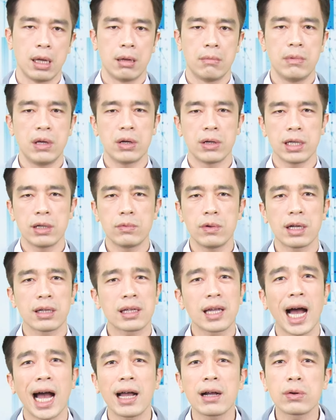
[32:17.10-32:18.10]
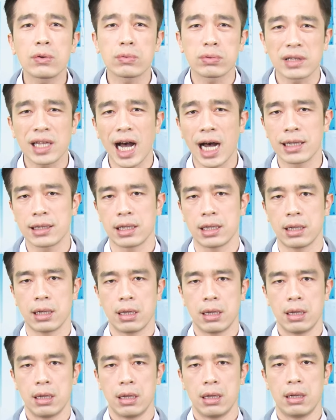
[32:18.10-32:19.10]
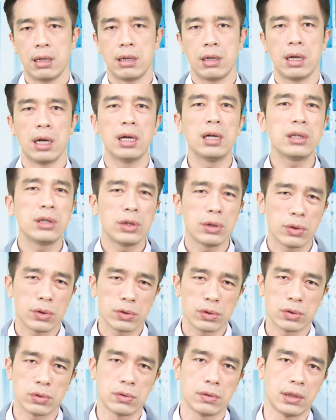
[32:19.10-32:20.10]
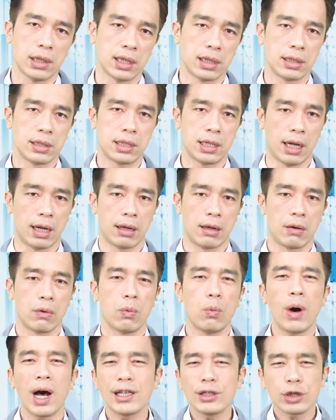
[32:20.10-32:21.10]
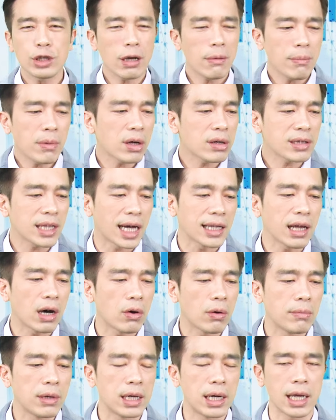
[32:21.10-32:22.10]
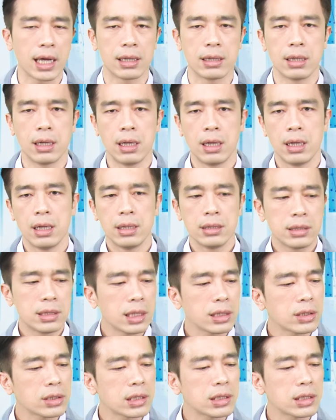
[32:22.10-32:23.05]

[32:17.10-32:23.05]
没有因为台股大跌而有所影响，完全没有打到我们脸。这就